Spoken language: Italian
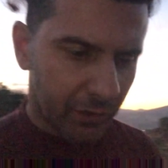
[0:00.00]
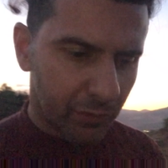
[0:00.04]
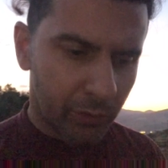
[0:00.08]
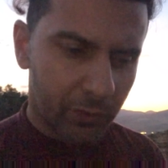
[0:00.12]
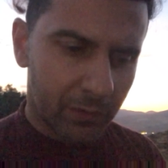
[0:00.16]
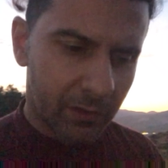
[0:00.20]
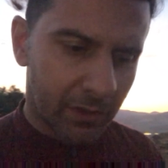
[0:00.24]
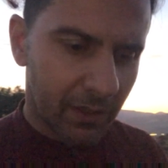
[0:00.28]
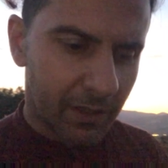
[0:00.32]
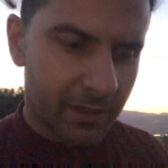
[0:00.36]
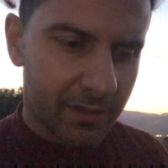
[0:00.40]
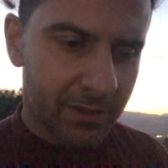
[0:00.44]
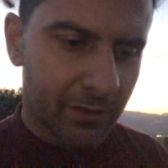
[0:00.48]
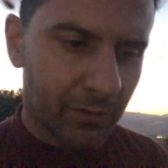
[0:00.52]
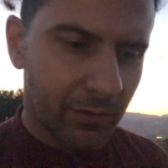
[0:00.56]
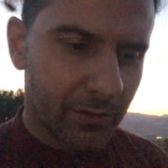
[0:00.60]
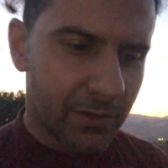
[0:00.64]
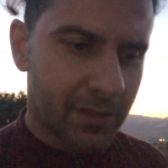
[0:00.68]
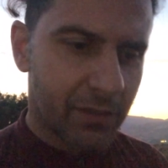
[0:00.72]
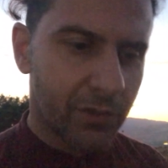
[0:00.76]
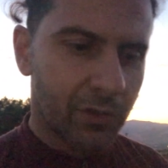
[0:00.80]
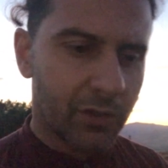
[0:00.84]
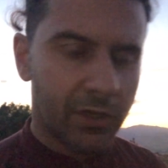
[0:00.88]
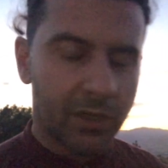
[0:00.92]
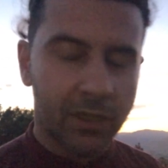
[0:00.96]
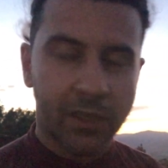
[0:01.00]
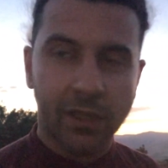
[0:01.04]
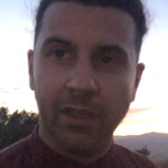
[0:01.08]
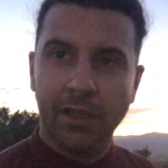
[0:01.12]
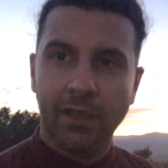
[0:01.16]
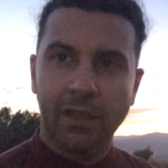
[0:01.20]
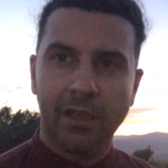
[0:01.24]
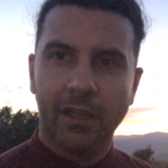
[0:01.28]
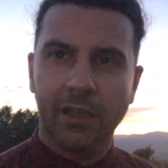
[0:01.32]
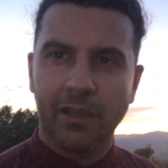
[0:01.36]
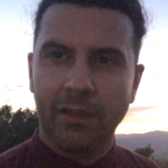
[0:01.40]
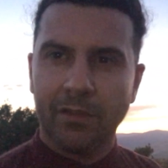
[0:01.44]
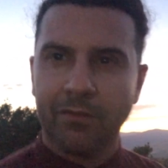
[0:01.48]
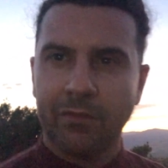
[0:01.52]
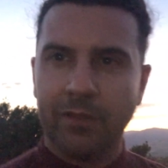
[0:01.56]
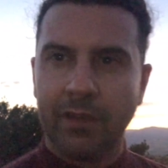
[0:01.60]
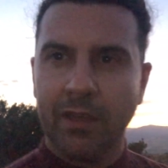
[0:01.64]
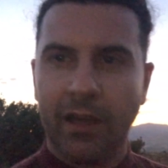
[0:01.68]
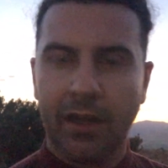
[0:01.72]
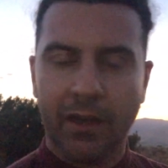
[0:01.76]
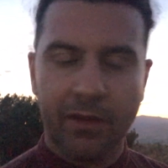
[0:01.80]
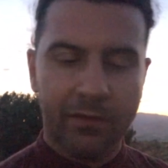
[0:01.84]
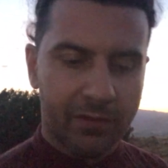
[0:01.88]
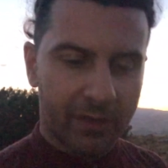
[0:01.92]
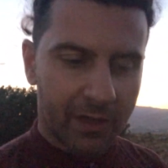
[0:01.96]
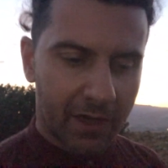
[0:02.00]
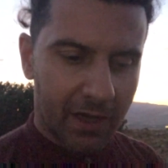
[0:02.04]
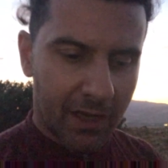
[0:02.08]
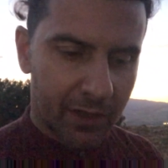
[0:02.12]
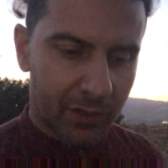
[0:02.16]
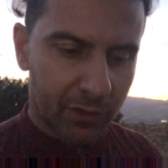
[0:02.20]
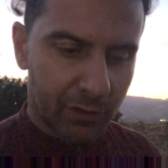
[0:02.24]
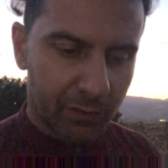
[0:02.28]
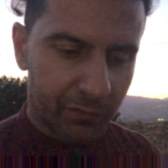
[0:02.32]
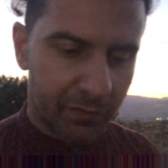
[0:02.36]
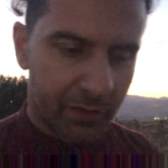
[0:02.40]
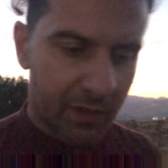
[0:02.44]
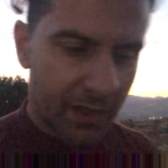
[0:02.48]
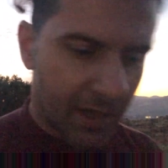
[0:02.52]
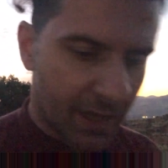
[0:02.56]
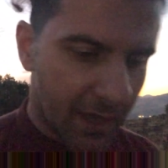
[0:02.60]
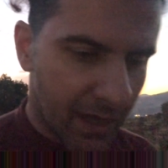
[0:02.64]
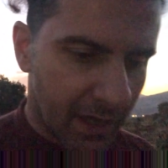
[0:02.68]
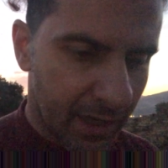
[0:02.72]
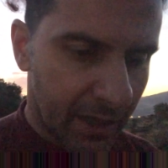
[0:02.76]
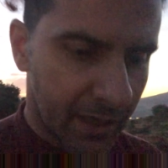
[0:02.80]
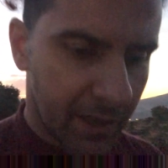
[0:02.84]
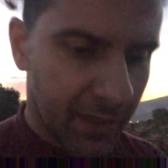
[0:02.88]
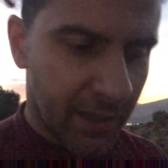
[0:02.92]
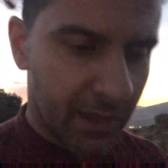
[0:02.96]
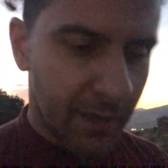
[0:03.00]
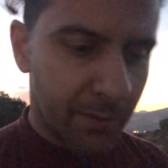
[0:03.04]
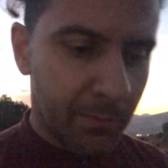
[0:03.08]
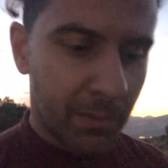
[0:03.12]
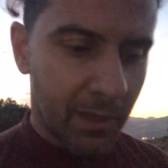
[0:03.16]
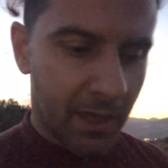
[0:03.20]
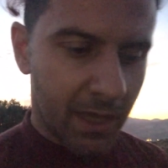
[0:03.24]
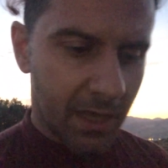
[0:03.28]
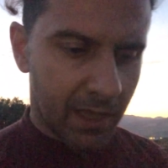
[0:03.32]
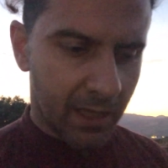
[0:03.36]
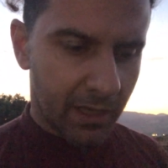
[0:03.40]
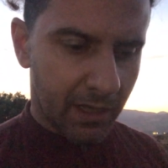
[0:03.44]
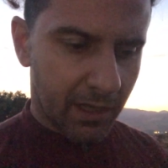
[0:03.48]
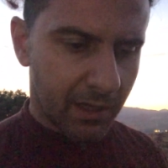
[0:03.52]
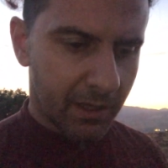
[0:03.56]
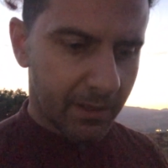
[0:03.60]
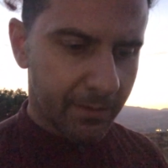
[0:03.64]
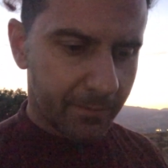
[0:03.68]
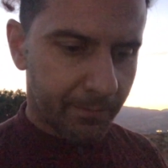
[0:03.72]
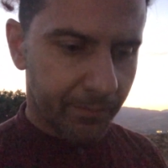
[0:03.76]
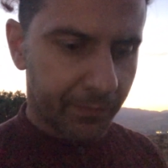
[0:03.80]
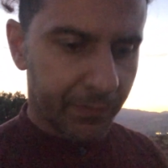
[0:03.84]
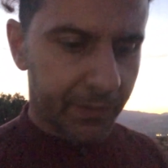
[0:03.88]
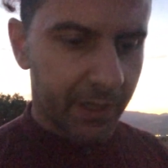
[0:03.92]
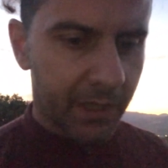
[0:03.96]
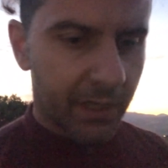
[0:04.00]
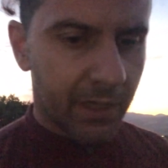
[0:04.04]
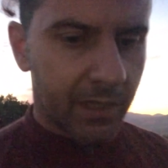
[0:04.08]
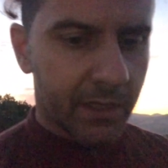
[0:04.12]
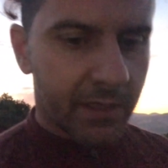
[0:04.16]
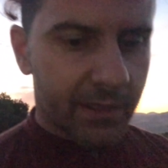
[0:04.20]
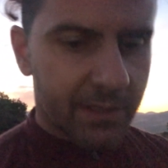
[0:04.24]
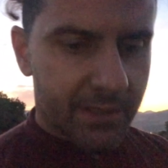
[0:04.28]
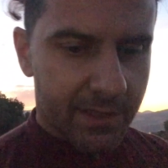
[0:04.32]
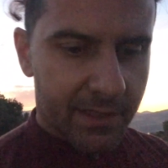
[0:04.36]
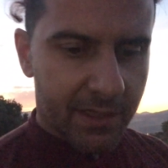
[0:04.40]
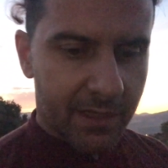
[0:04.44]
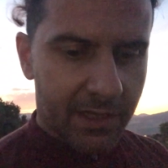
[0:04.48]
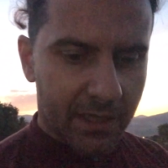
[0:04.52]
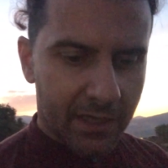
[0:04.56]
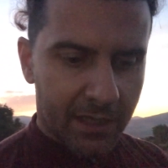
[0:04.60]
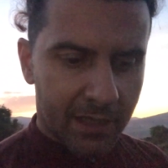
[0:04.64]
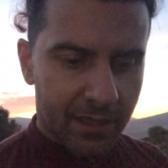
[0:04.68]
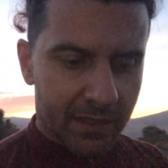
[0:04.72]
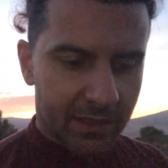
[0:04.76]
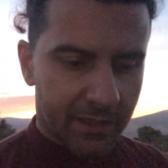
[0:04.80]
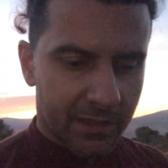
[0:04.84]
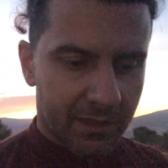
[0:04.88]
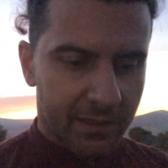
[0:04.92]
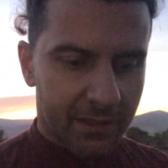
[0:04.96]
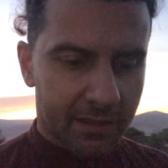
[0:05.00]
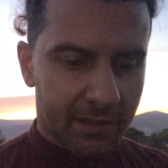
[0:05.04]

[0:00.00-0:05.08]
Tutte le istruzioni vi arriveranno via email. Se